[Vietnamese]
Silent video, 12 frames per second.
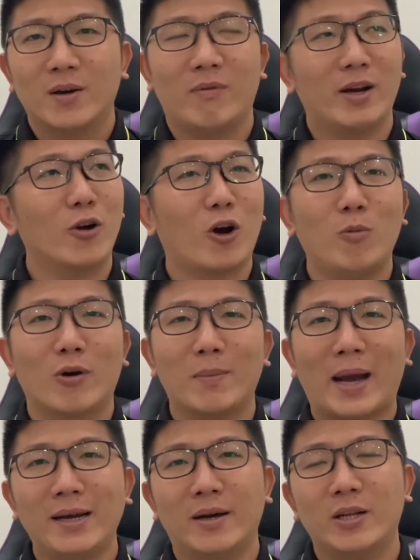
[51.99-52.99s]
và nó có một cái
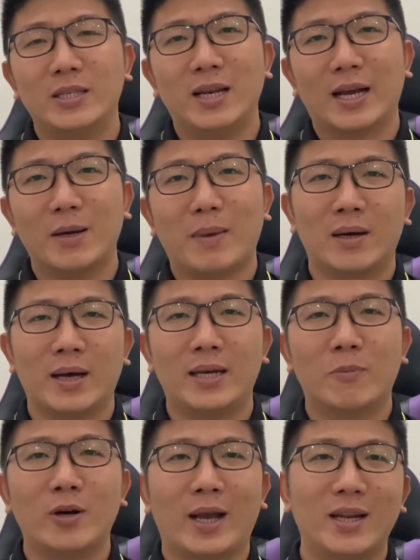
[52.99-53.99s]
bảng nữa đó chính là các bạn anh
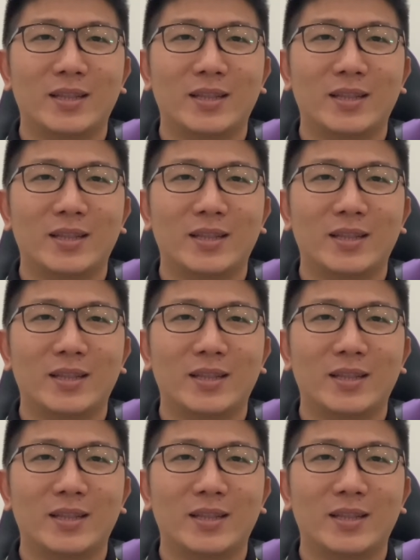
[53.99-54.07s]
em có thể